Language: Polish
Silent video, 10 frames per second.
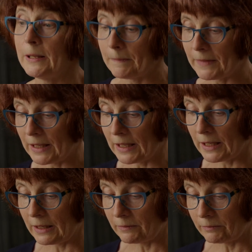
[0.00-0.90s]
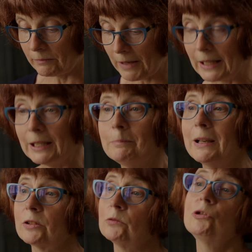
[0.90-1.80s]
y, ale
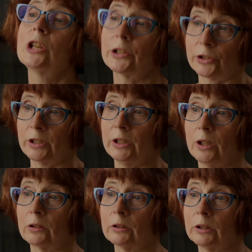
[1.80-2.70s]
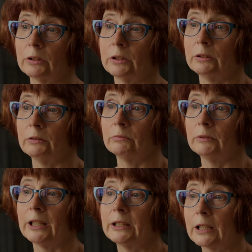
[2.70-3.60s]
bez ucieczki od y,
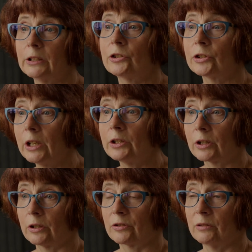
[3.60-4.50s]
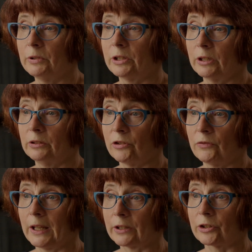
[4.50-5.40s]
najtragiczniejszych osobistych
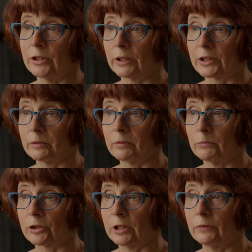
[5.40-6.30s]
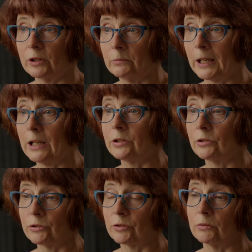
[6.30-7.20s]
doświadczeń, jakie sobie można
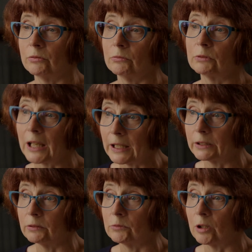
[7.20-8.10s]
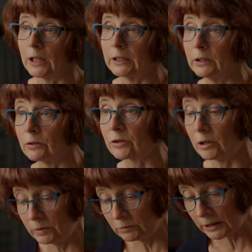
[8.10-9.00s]
wyobrazić, y, utraty ukochanej
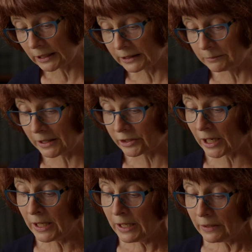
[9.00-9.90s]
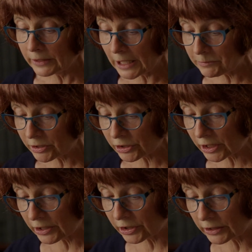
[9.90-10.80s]
osoby, utraty męża. Wydaje mi się,
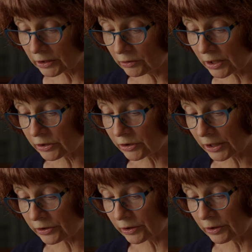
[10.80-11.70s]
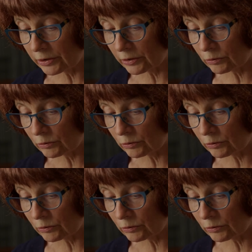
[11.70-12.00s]
że, że to jest rzecz, y,